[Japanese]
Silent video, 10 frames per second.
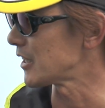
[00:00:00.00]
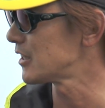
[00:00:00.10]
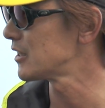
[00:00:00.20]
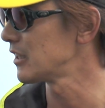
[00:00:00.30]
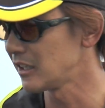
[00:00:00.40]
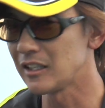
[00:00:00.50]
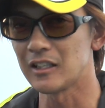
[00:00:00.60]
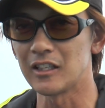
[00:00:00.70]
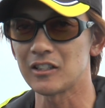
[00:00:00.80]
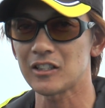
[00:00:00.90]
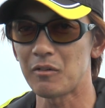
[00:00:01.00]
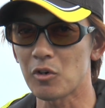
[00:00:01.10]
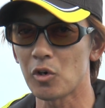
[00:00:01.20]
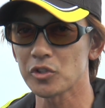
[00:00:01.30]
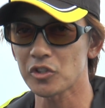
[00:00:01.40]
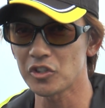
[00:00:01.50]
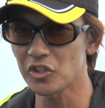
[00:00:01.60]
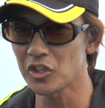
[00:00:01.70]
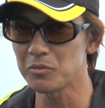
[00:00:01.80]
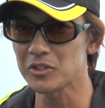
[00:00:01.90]
はいはいはいでしかも高速
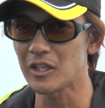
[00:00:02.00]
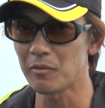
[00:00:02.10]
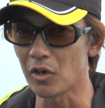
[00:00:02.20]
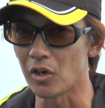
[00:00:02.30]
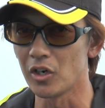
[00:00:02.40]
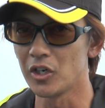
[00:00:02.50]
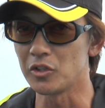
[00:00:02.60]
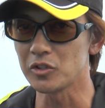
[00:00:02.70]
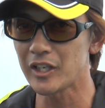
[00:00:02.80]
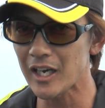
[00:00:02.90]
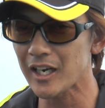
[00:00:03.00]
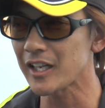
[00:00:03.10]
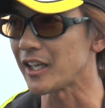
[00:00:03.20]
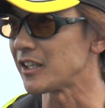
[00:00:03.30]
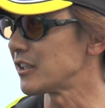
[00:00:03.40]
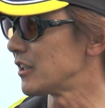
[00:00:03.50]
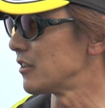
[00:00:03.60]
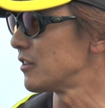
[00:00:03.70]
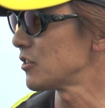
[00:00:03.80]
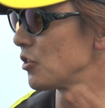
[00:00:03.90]
リトリーブしても浮き上がらないって
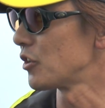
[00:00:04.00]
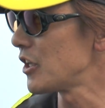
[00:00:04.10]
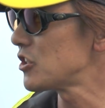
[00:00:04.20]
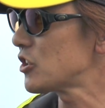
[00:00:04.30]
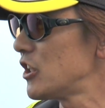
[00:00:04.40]
いうそのレンジ